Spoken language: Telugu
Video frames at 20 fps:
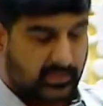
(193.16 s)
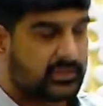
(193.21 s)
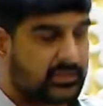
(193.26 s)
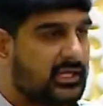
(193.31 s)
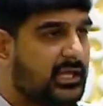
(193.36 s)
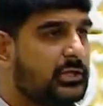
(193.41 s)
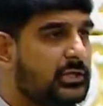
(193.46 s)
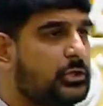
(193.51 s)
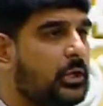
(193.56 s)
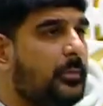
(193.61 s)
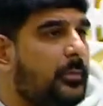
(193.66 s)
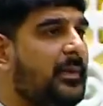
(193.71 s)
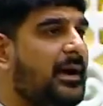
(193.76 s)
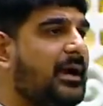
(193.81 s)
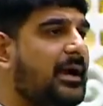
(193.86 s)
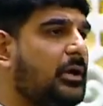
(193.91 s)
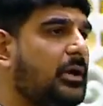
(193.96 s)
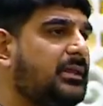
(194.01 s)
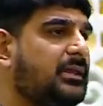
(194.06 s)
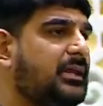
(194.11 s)
దీంతో
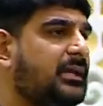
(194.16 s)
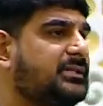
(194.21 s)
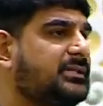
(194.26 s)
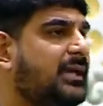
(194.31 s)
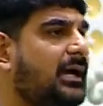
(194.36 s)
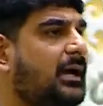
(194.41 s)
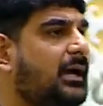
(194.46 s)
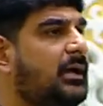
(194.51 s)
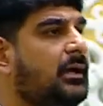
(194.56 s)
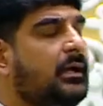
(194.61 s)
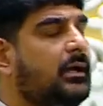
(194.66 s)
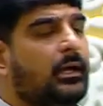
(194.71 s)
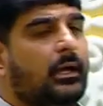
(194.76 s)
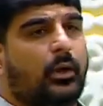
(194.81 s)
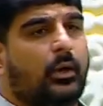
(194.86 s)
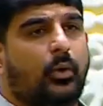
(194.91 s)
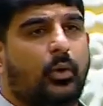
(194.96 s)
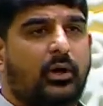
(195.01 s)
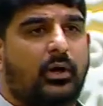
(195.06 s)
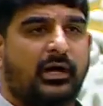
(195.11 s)
పాటు అధ్యక్ష
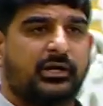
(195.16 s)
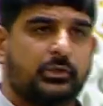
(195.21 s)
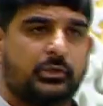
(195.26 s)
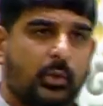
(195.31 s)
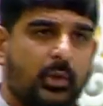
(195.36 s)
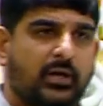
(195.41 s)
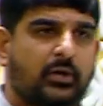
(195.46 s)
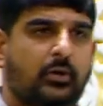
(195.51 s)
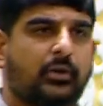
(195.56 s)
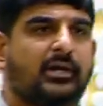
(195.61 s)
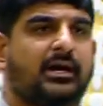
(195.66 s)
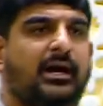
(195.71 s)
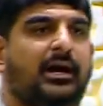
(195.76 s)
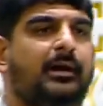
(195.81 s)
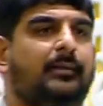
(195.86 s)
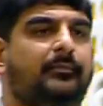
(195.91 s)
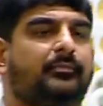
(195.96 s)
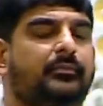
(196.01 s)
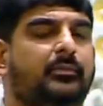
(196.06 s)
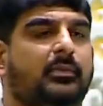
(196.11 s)
ఒక యువకునిగా
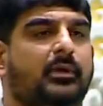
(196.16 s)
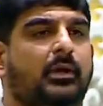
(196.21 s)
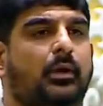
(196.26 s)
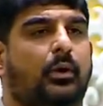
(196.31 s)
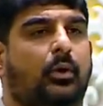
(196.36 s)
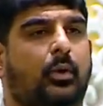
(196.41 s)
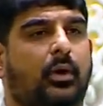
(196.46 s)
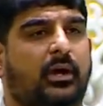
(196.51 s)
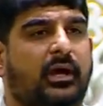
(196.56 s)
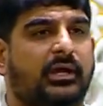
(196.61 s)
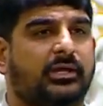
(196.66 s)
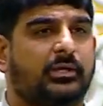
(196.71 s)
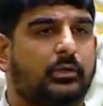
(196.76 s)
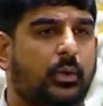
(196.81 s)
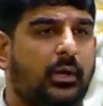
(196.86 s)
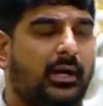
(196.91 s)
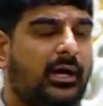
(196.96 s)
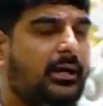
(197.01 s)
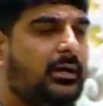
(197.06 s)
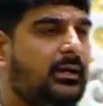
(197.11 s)
ఒక
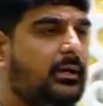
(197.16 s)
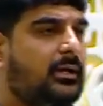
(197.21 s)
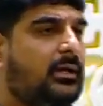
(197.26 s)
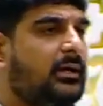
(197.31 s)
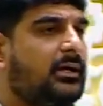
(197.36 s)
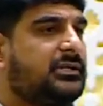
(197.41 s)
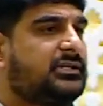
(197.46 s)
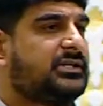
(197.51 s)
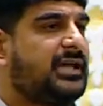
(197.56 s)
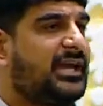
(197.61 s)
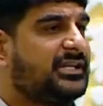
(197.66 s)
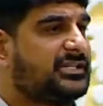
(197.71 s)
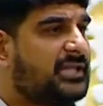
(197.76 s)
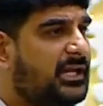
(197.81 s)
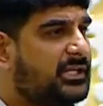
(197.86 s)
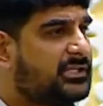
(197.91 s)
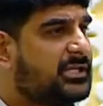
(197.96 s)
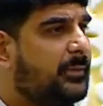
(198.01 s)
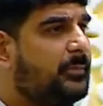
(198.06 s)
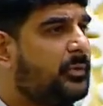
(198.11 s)
యువ
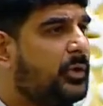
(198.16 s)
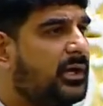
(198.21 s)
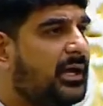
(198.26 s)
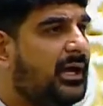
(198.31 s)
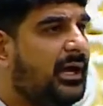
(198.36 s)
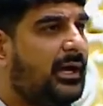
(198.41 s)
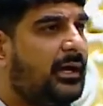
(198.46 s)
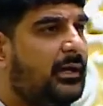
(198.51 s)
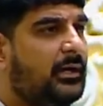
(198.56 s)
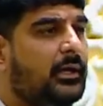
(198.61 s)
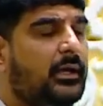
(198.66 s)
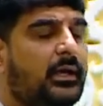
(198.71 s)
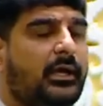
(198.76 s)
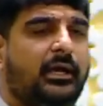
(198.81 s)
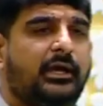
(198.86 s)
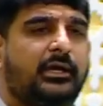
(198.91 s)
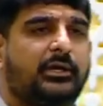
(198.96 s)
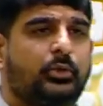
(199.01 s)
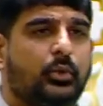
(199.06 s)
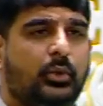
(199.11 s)
శాసనసభ్యునిగా
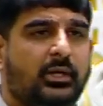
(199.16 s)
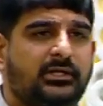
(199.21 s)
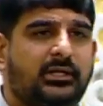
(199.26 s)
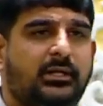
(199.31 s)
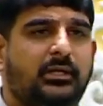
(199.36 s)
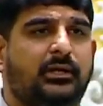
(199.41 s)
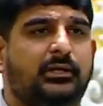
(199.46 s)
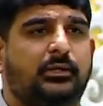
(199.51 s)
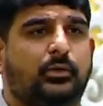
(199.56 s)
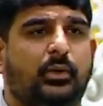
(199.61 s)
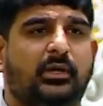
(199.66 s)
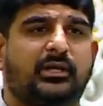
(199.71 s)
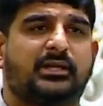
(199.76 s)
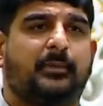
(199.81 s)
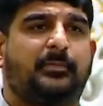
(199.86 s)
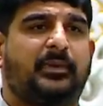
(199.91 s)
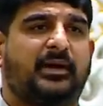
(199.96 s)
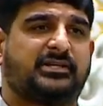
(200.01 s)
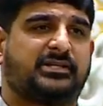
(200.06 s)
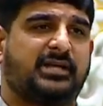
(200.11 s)
యువత యువత
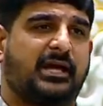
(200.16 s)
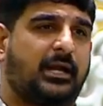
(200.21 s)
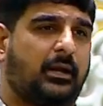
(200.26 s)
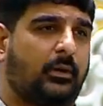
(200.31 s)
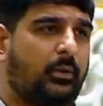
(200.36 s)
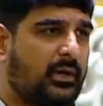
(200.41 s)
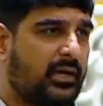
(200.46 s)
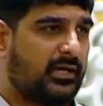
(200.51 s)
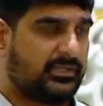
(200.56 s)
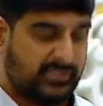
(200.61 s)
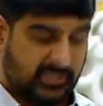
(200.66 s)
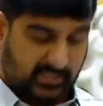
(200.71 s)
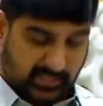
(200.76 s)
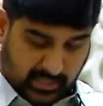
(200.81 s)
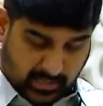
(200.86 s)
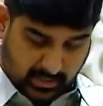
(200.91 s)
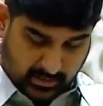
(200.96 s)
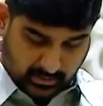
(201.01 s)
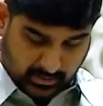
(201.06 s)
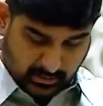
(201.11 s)
పక్షాన ఒక చిన్న
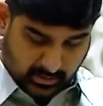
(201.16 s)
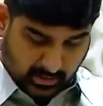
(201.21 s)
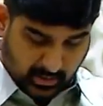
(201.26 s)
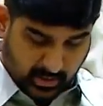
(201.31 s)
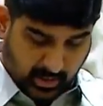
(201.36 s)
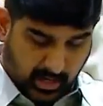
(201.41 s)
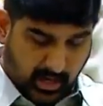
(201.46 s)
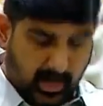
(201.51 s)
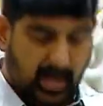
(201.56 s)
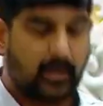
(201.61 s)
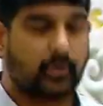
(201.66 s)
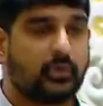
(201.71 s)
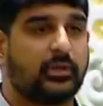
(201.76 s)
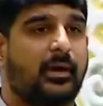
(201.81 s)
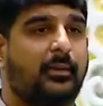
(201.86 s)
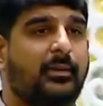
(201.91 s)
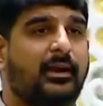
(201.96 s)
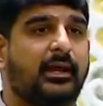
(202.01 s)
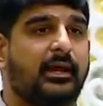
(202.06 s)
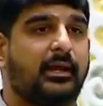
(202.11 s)

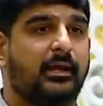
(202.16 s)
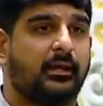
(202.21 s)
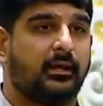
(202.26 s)
అడుగుదామని